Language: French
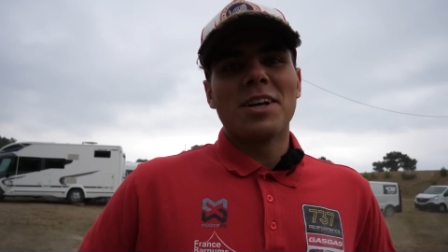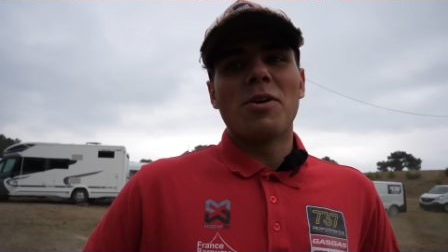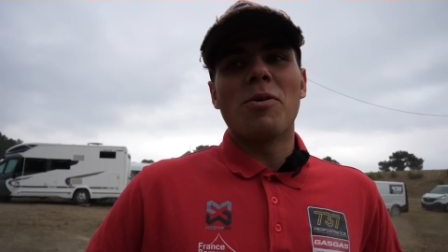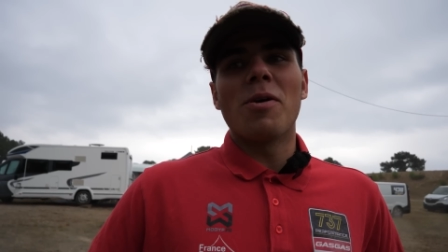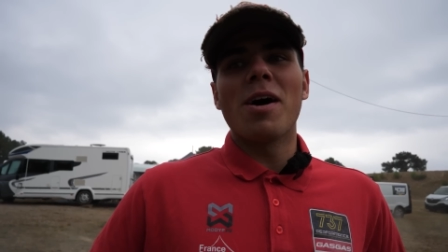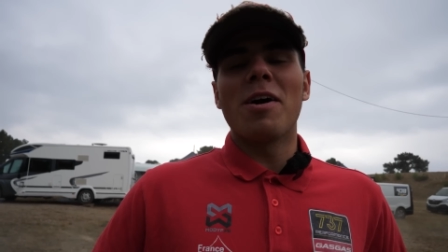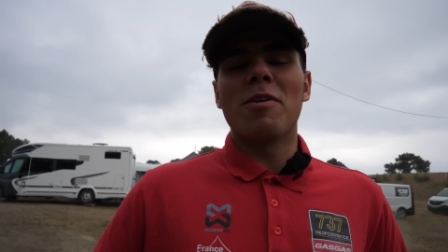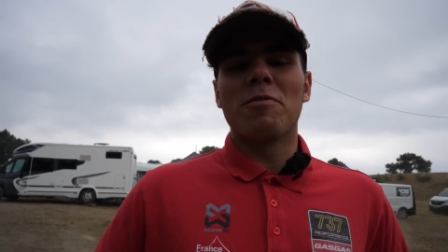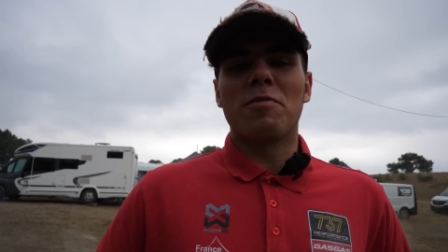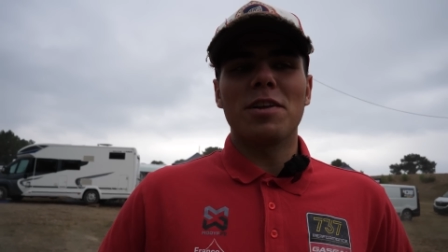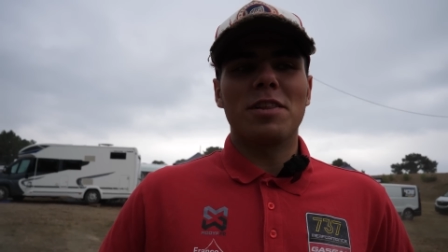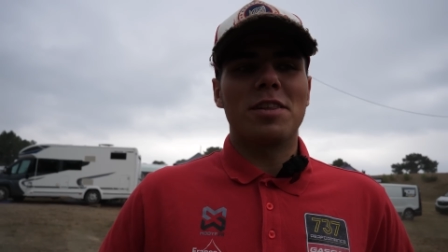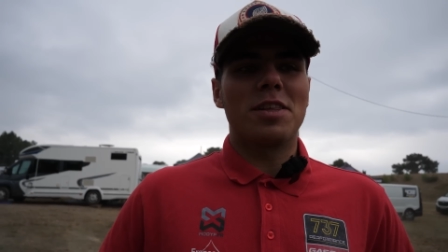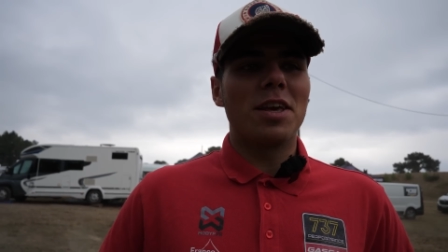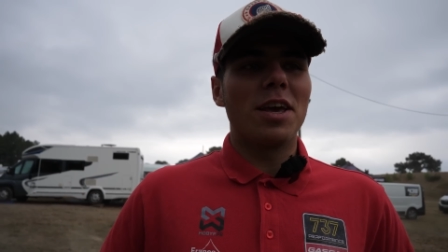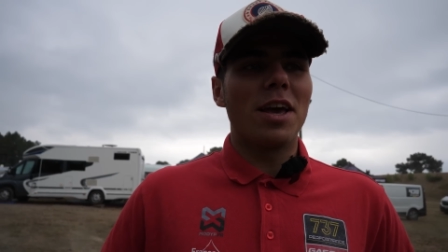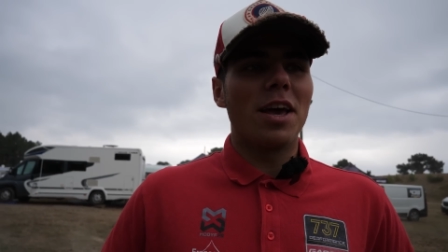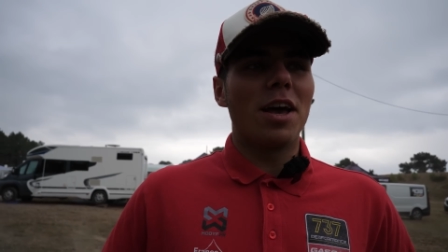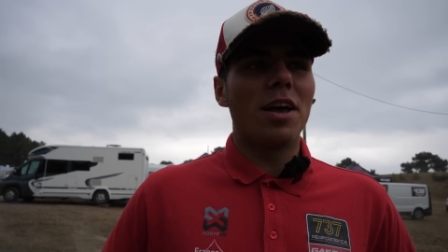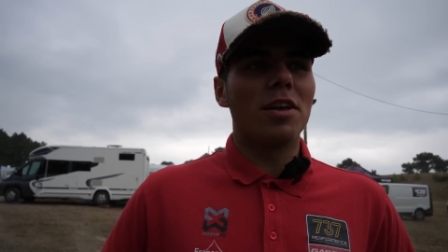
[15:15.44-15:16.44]
Ouais, en fait,
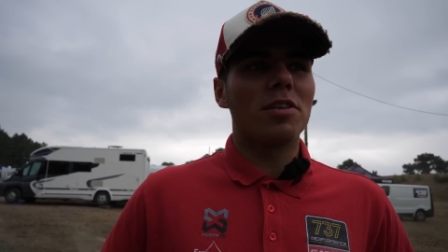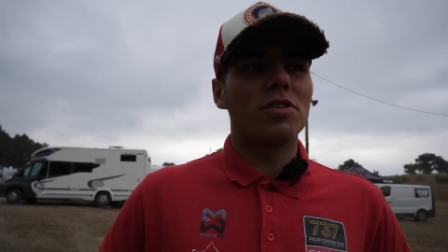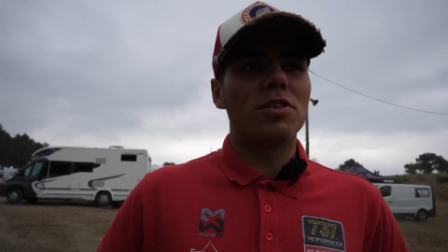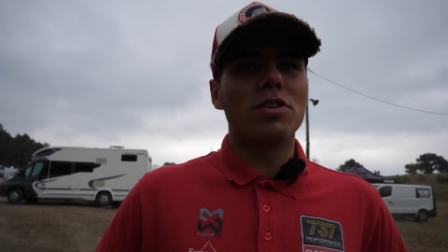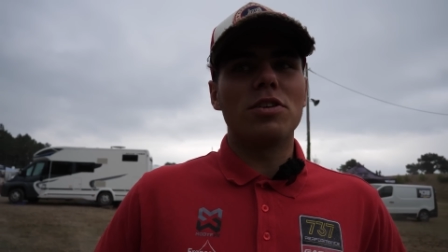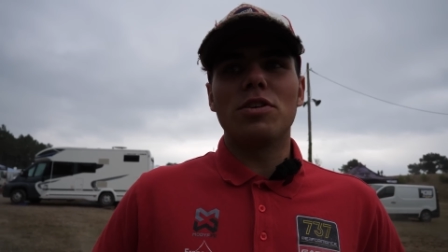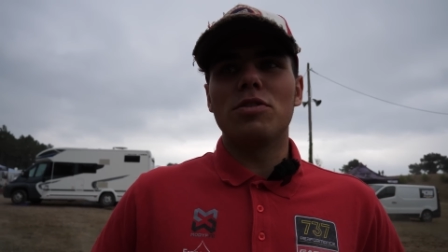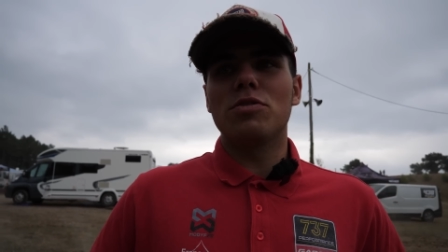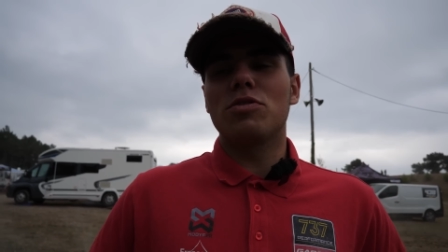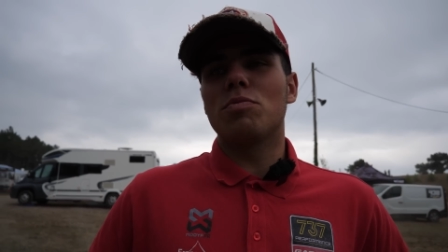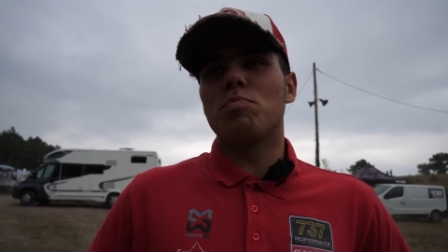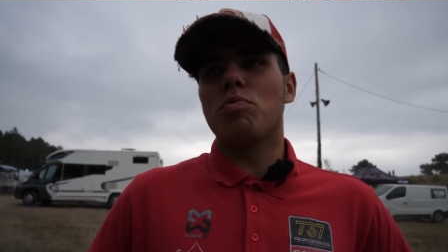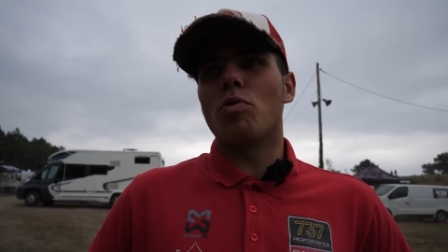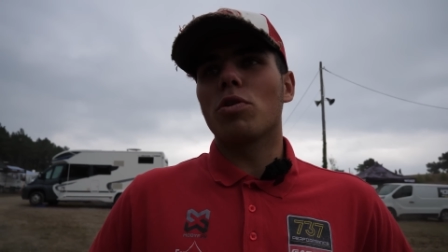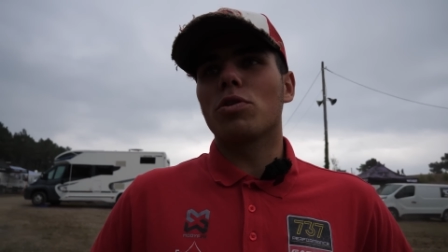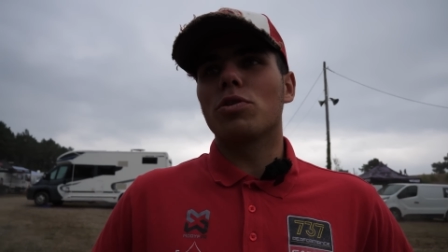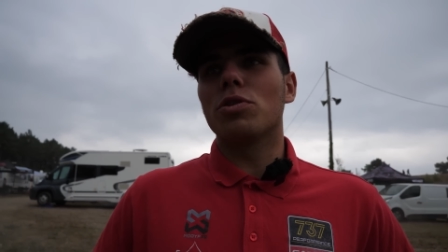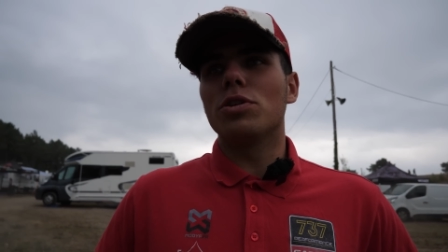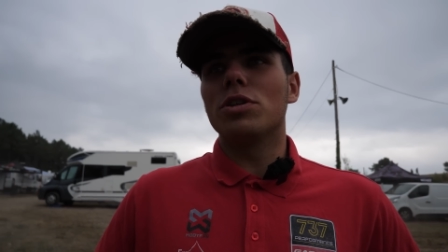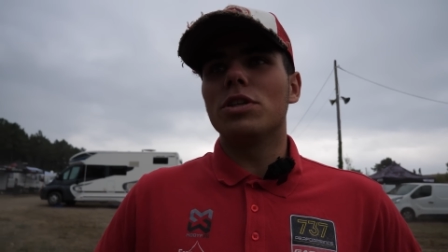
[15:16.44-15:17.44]
c'est pour
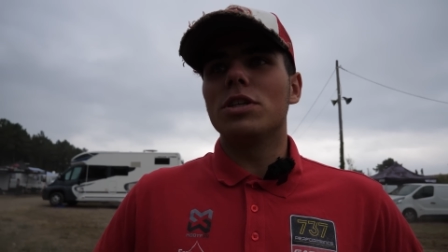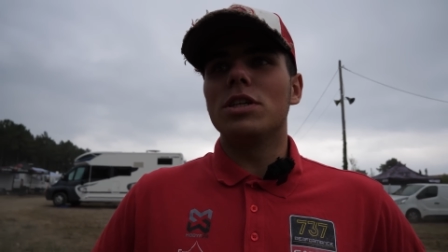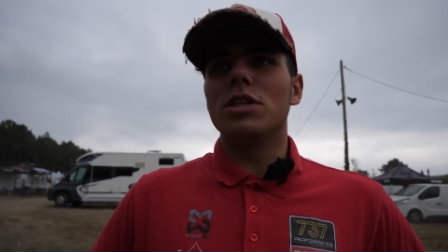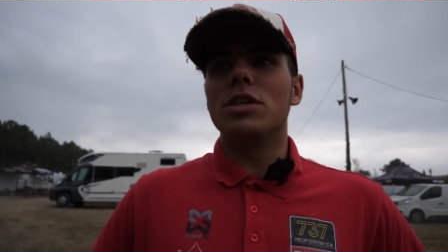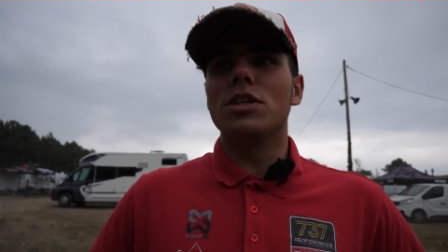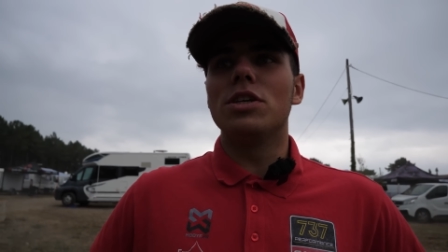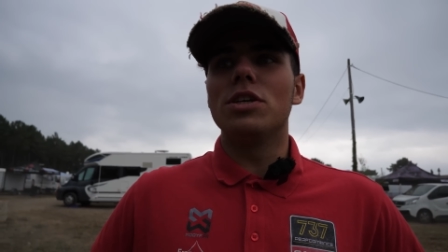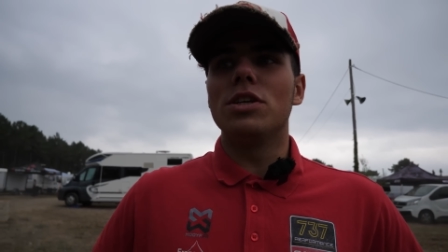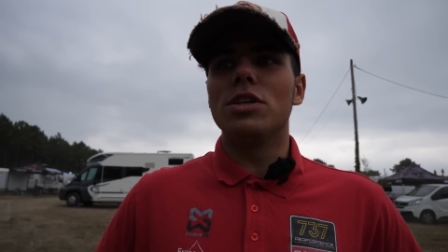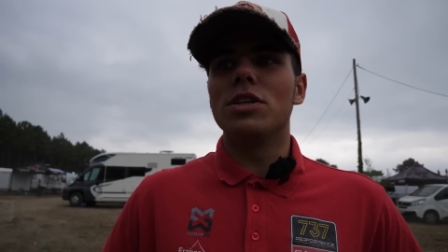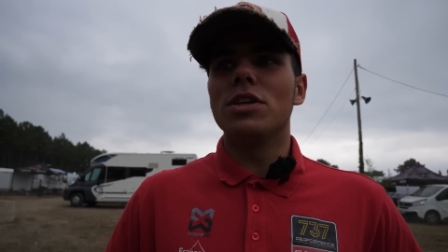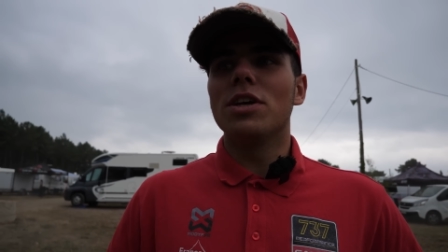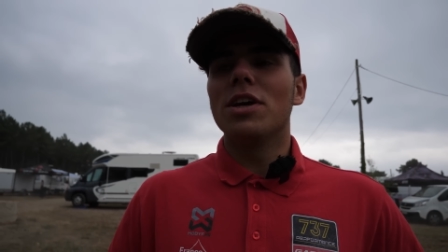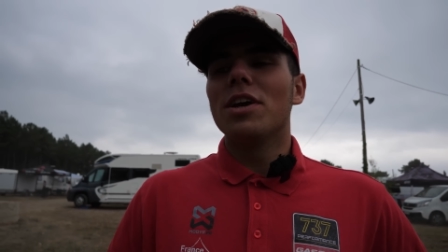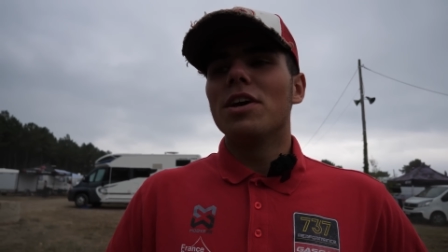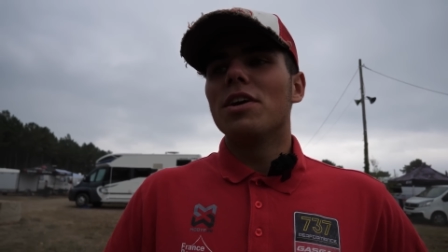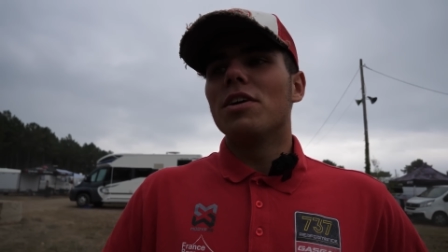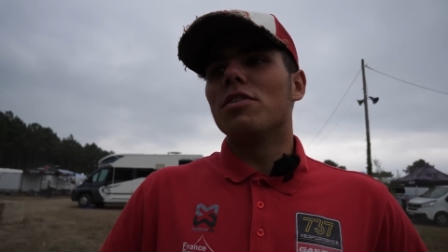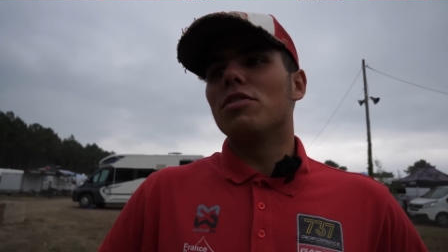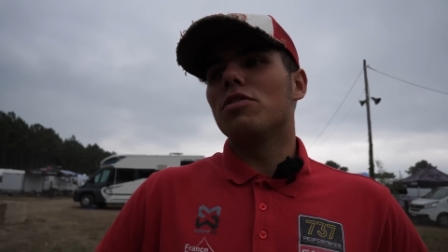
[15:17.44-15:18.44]

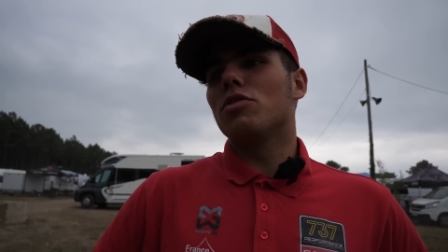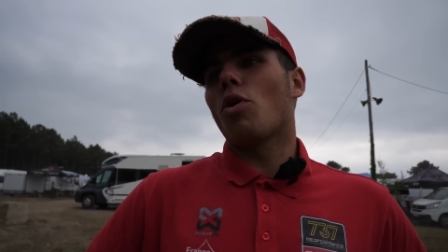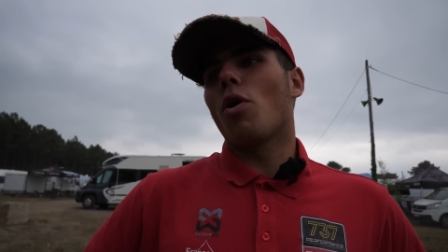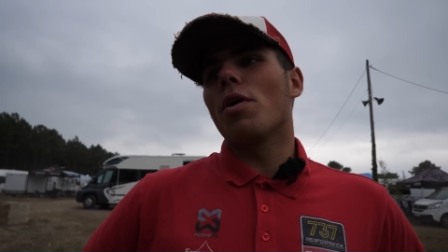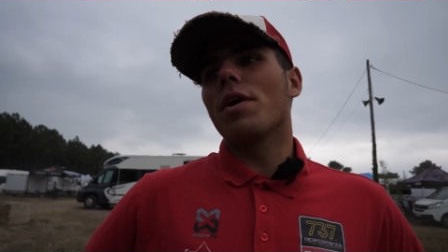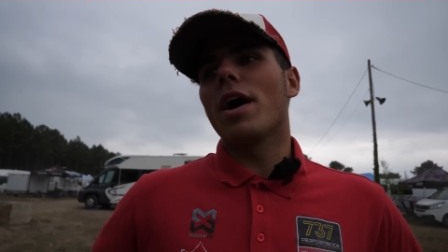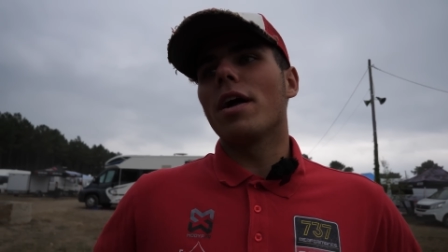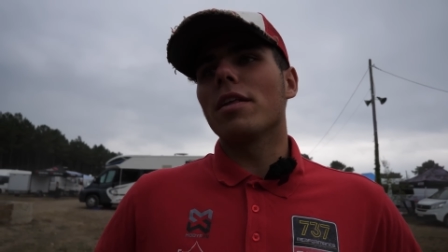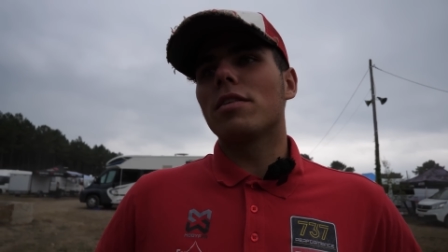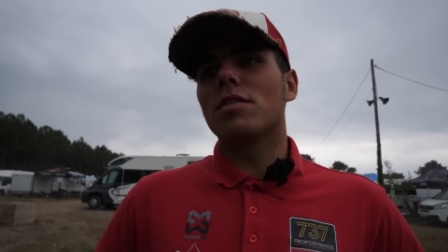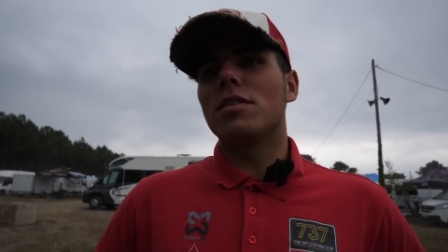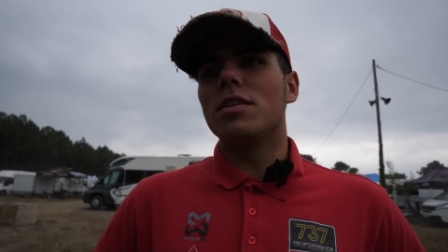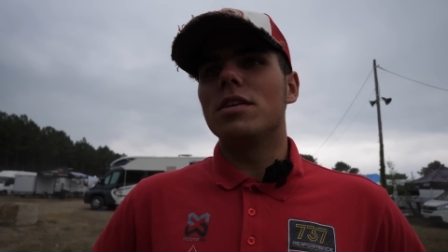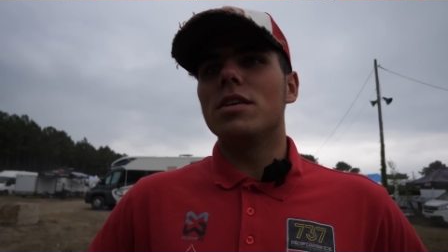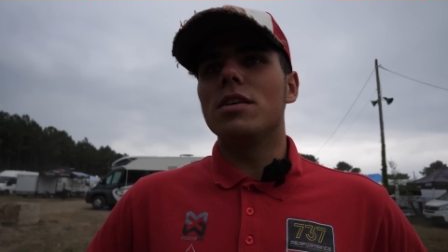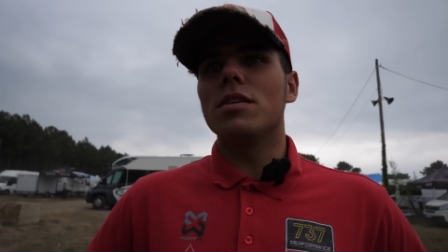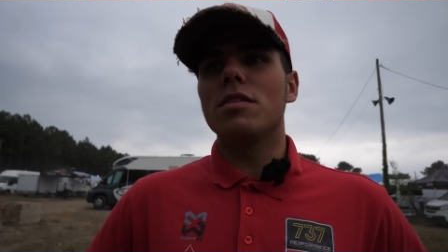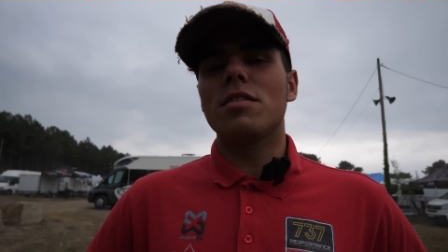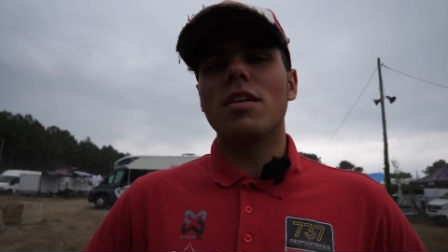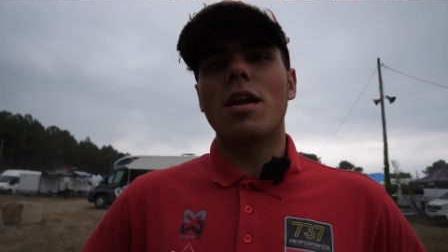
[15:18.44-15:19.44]
qu'ils regardent
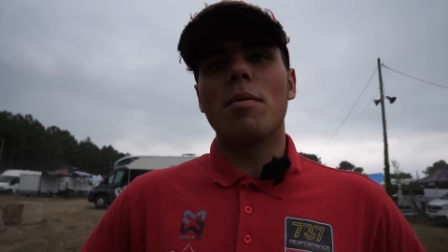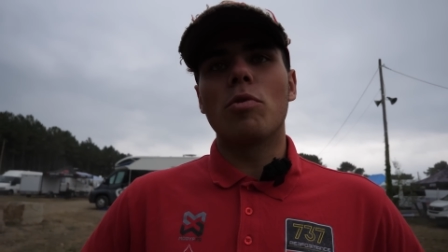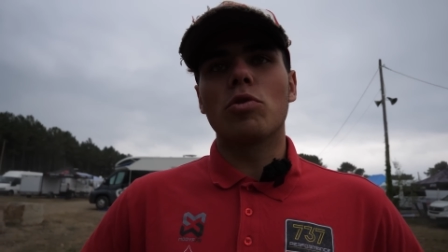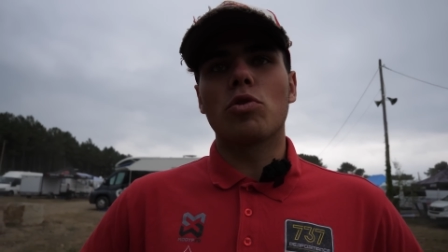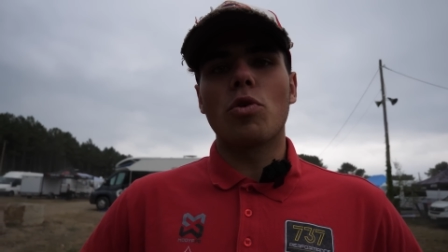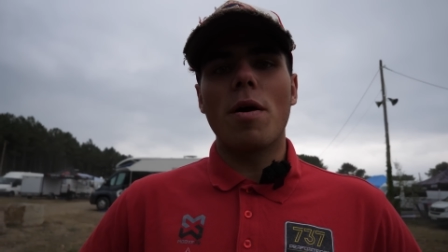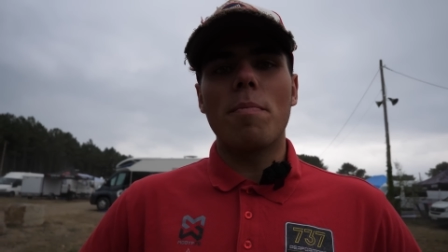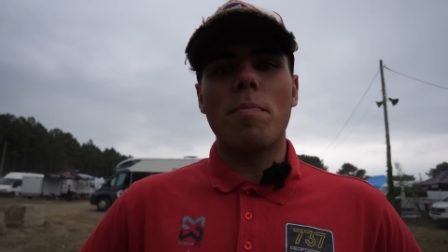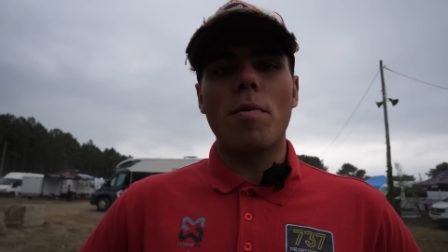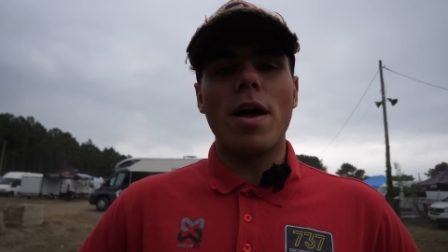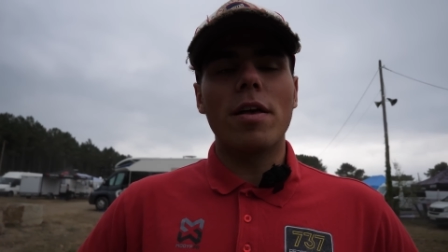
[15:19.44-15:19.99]
si, si, la moto elle,